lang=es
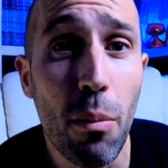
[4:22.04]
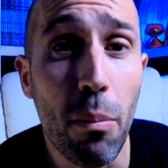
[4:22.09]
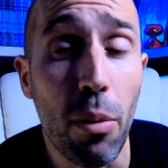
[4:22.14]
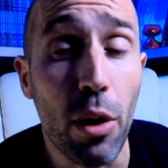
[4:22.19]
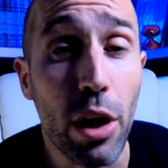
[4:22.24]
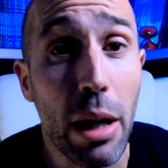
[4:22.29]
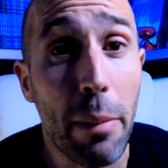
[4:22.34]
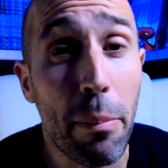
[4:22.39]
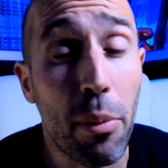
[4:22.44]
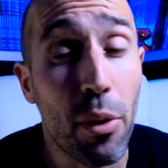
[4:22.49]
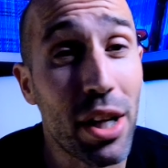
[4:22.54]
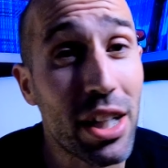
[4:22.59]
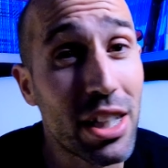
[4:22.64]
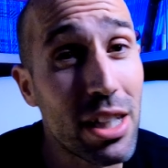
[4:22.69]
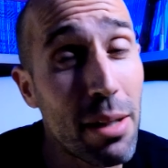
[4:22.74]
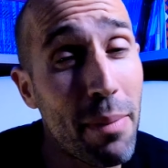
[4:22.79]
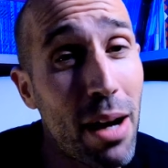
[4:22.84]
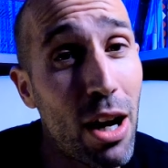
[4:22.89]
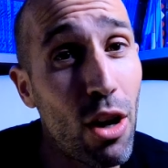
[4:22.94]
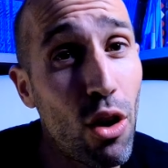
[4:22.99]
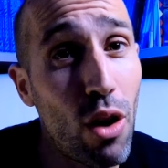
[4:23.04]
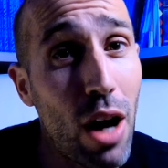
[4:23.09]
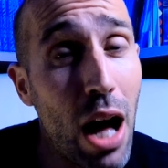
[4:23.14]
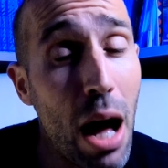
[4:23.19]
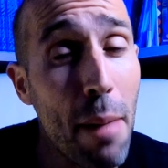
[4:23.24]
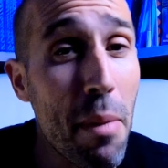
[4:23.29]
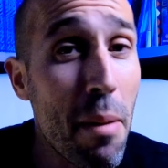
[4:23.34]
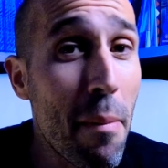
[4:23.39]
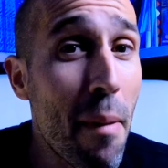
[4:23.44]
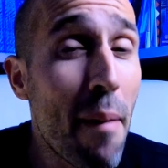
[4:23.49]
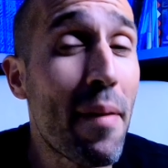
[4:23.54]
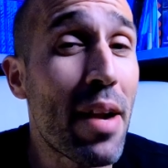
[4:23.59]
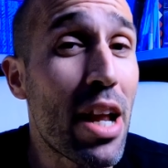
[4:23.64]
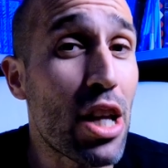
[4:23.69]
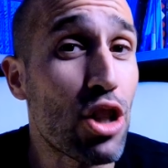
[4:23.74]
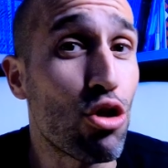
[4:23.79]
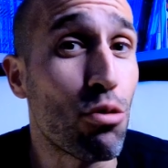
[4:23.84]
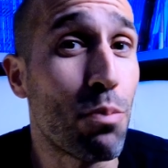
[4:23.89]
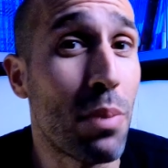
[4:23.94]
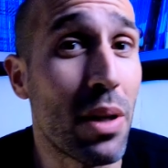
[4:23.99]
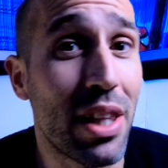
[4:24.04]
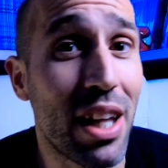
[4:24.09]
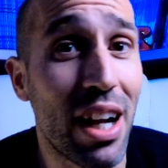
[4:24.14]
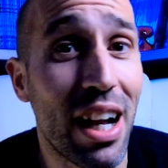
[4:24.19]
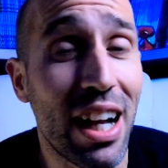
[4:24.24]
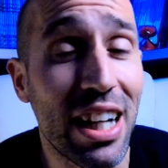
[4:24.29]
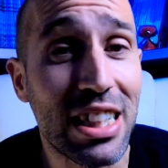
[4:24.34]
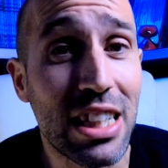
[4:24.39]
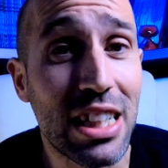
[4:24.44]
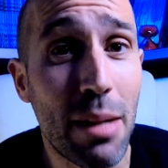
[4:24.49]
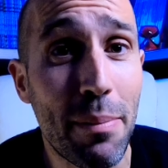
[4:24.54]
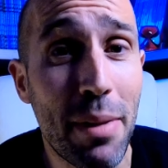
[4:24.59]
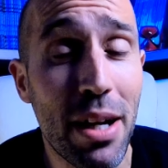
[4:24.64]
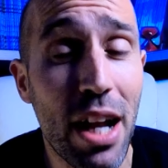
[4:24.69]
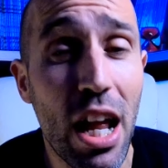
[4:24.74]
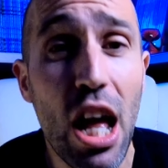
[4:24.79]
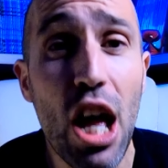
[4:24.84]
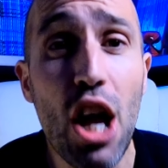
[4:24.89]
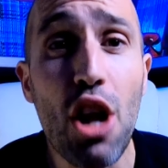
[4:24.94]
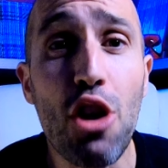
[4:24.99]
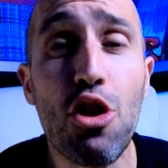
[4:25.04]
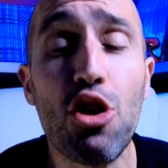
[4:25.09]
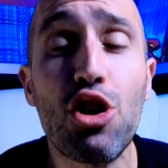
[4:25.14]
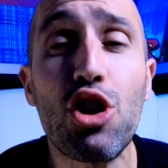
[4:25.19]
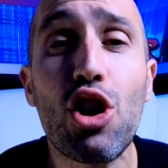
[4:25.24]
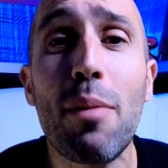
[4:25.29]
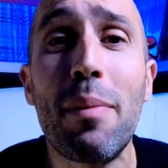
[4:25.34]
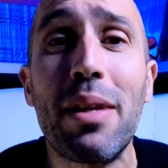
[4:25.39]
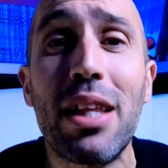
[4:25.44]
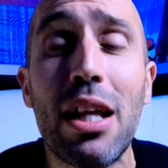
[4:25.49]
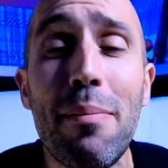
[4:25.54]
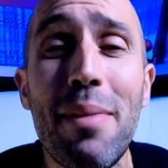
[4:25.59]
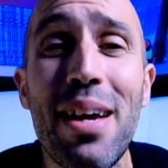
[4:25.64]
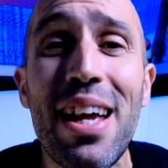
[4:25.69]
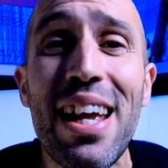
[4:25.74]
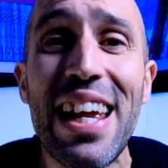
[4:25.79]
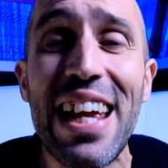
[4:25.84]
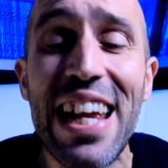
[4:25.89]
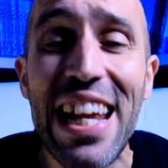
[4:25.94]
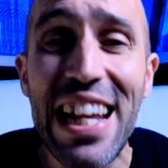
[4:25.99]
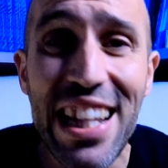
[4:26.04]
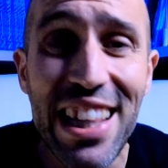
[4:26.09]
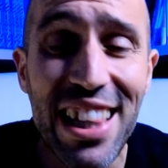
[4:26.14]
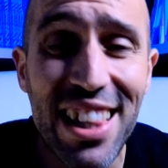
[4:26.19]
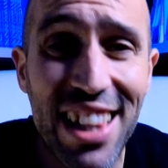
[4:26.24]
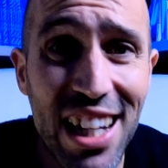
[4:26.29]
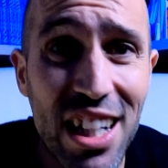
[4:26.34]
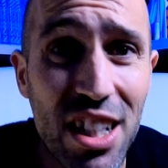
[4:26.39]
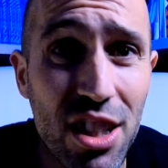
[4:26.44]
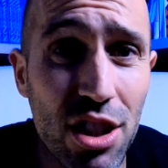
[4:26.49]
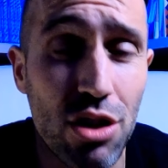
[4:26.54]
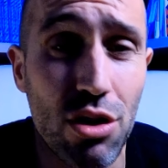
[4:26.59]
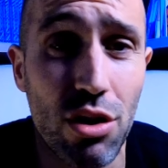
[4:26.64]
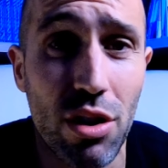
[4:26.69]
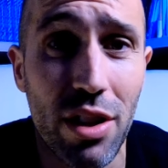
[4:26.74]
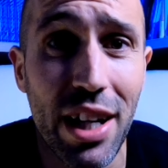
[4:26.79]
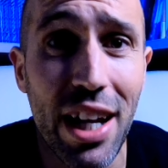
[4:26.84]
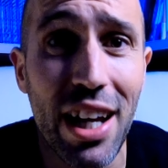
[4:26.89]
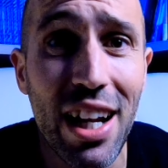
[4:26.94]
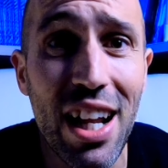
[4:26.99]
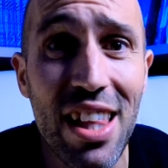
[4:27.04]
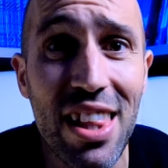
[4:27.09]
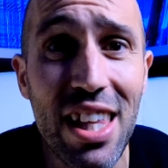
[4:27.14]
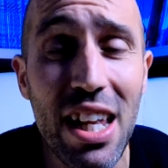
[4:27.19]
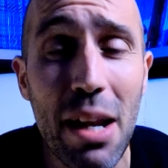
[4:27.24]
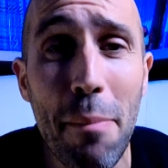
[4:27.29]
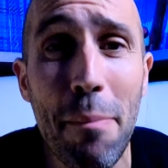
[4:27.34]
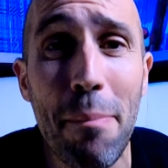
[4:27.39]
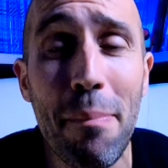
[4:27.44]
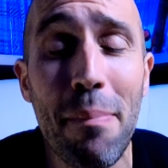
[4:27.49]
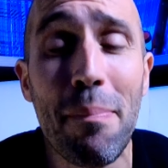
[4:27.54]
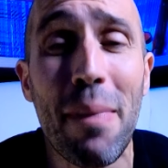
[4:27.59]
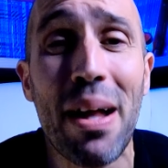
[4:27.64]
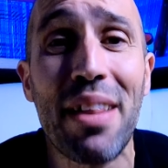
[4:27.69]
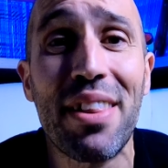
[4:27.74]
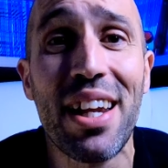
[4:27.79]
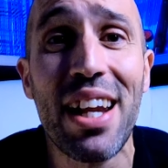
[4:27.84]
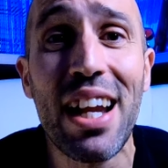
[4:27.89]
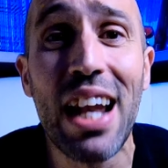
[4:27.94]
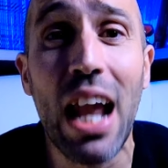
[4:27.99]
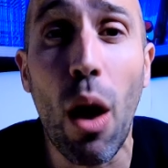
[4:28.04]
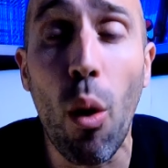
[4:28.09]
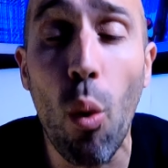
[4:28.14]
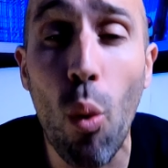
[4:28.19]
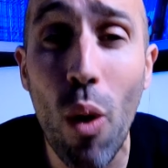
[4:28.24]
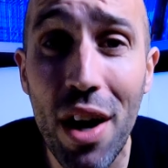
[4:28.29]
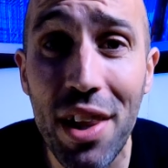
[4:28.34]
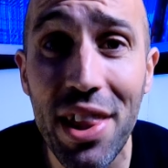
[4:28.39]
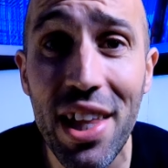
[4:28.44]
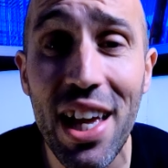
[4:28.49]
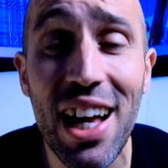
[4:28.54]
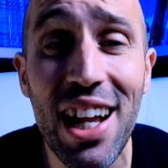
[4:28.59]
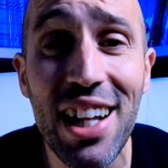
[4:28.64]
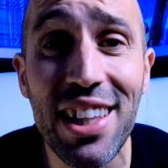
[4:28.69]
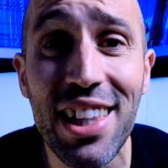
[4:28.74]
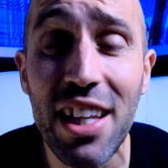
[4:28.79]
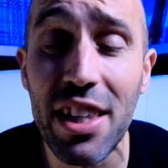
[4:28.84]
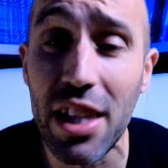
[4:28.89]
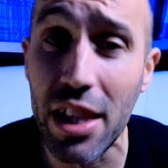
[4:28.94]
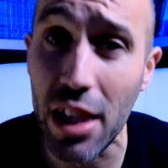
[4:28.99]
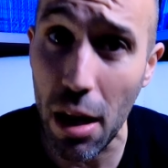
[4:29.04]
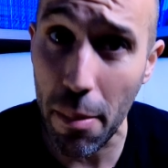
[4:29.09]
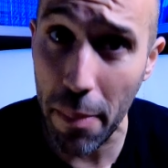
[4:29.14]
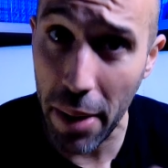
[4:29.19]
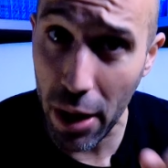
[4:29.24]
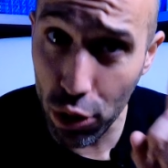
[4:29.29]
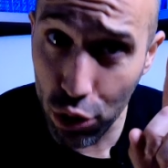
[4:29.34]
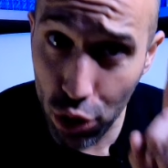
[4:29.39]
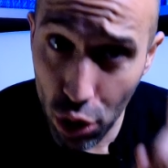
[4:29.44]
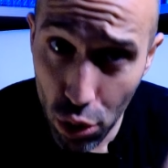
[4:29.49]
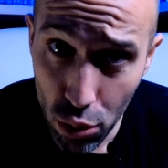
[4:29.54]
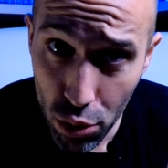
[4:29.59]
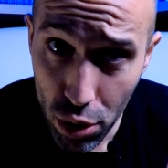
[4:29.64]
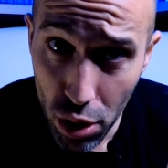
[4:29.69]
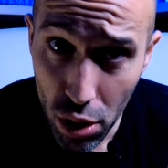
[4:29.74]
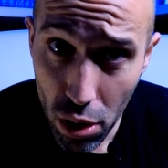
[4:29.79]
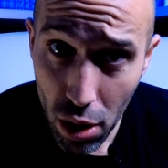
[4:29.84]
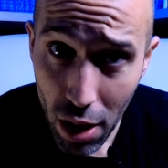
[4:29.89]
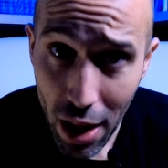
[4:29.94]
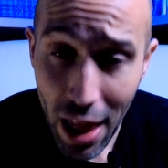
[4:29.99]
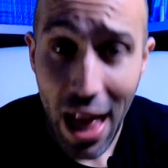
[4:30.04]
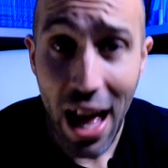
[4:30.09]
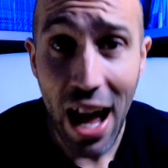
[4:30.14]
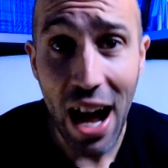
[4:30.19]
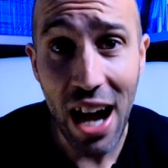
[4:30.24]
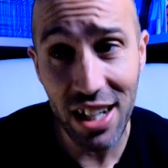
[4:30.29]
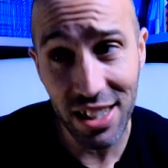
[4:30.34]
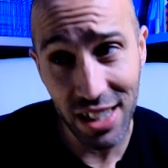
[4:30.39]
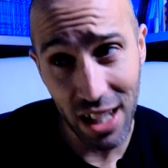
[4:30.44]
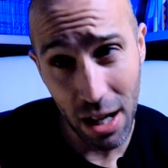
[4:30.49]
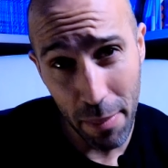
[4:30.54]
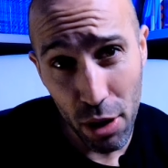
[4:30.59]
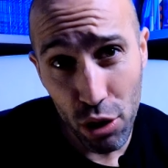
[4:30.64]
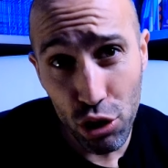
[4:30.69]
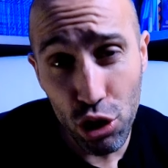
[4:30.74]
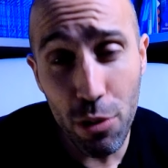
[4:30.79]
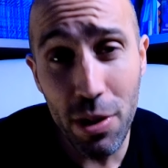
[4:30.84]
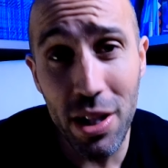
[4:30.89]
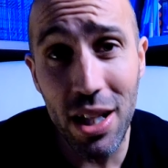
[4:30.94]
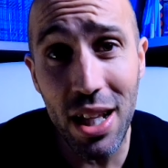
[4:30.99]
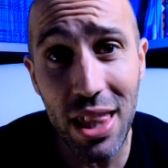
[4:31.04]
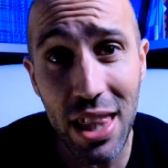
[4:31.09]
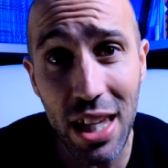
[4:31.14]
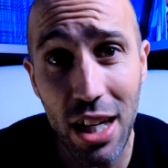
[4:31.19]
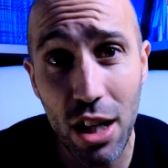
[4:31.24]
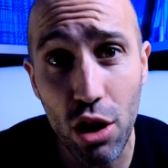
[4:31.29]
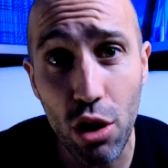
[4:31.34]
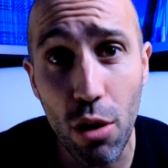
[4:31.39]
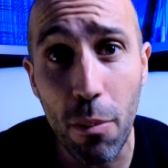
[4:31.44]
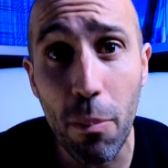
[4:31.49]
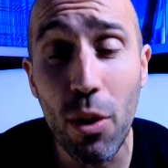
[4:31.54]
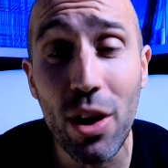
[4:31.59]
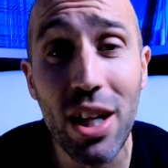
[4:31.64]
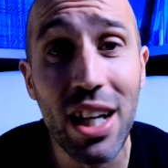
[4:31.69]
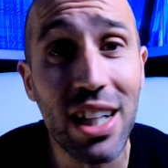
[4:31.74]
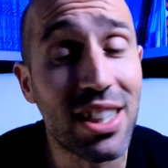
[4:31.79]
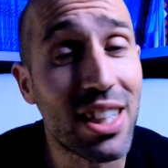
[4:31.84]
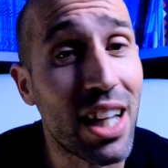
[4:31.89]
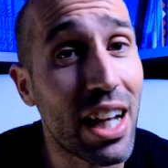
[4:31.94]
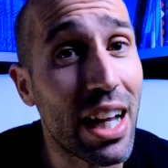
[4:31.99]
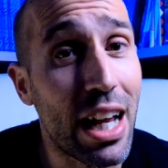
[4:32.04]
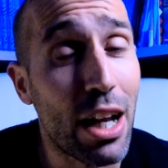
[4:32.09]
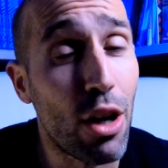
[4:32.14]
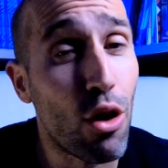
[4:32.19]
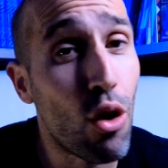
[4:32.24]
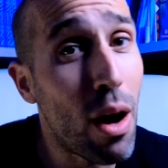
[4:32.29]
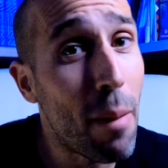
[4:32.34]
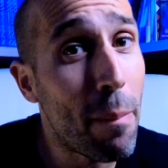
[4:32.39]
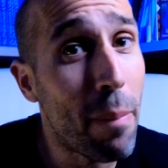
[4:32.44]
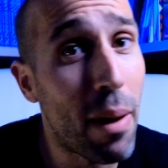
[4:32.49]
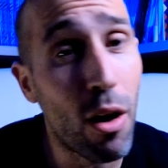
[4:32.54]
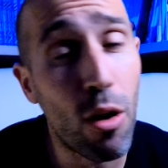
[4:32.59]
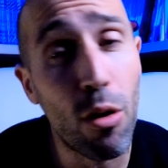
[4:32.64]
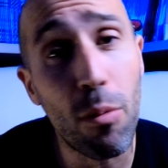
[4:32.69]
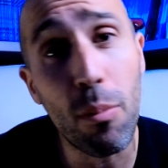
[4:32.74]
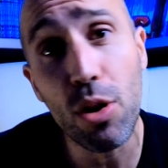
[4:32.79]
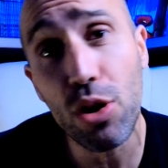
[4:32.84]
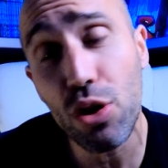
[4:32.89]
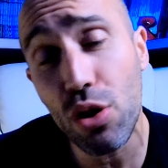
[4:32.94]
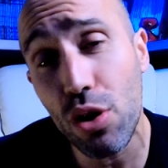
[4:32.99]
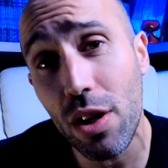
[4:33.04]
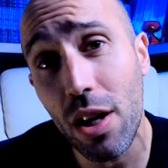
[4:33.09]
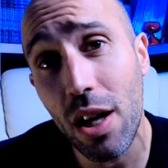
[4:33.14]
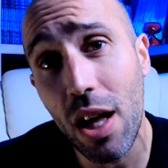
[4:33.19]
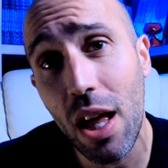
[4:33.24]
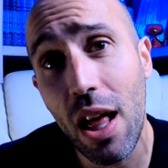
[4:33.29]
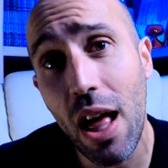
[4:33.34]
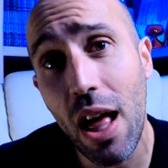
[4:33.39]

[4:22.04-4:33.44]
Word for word: porque por ese malo a mí me van a suspender el examen. Yo tengo que mantenerme intenso, quiere decir mantener la guardia alta desde el minuto 1 hasta el minuto 25, porque hasta que no apago el motor,